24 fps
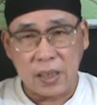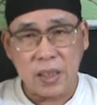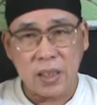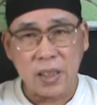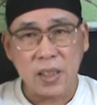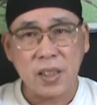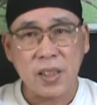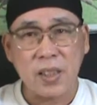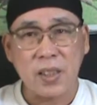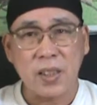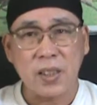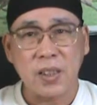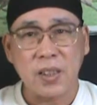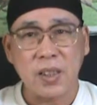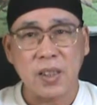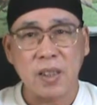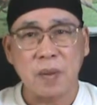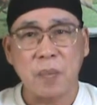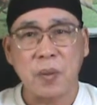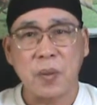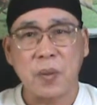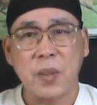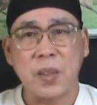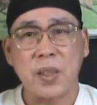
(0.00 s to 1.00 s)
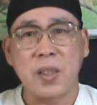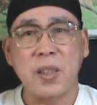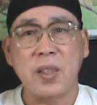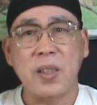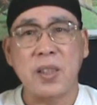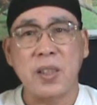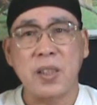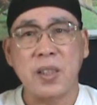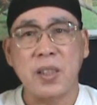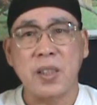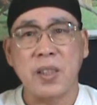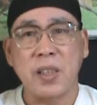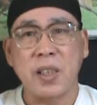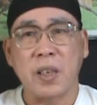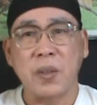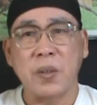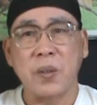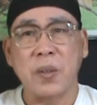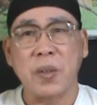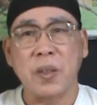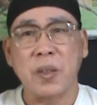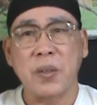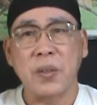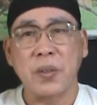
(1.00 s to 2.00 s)
其实这这里面我已经已经讲
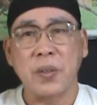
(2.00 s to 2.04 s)
过哈，